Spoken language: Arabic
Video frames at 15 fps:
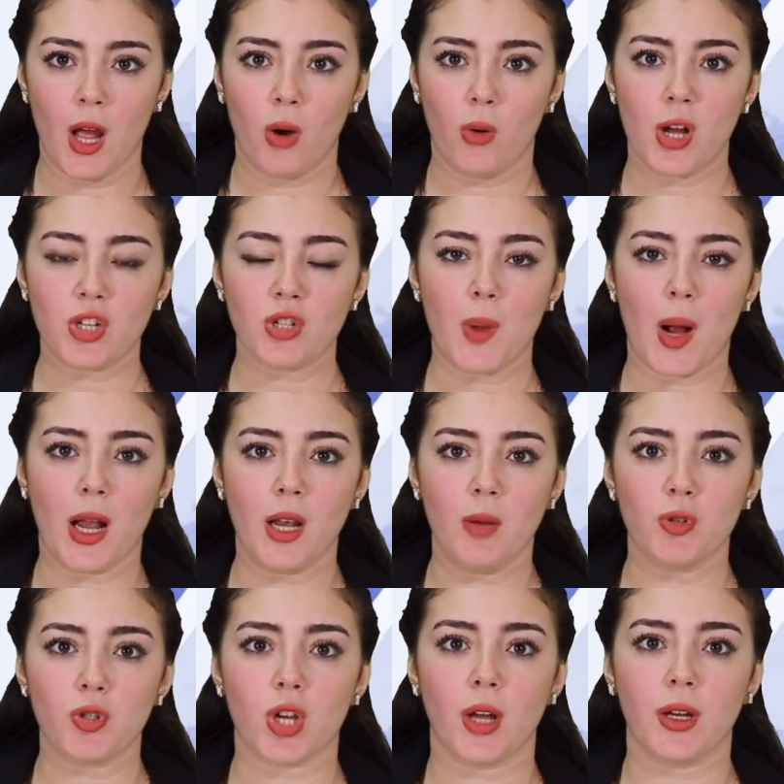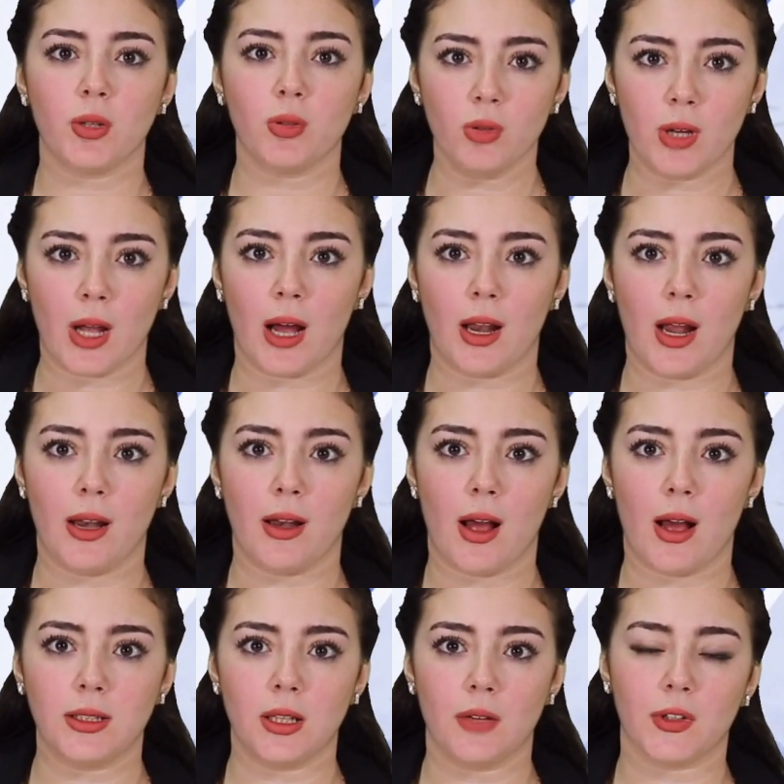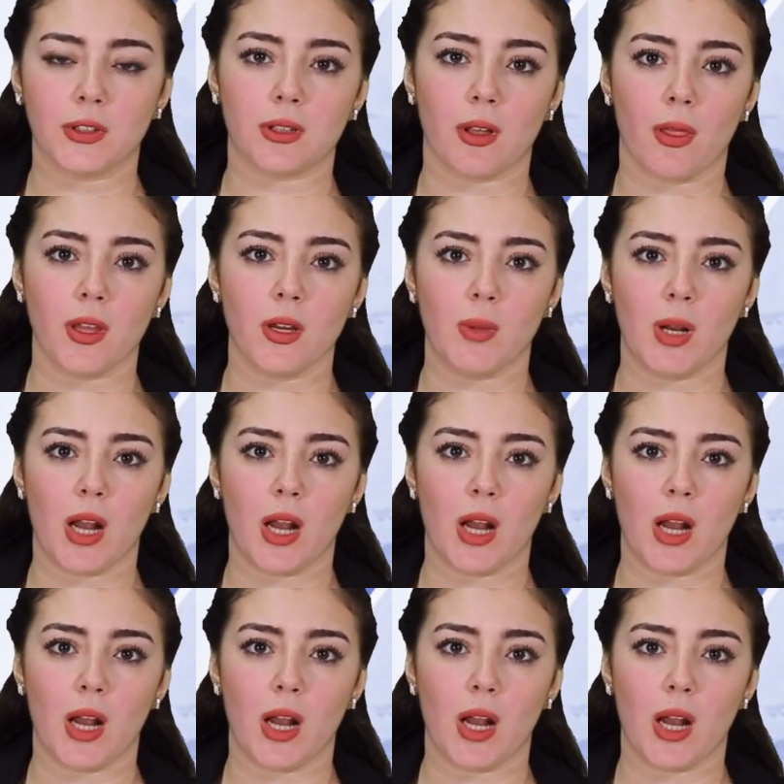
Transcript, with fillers: وأجمع المشاركون على أن هدف التنظيم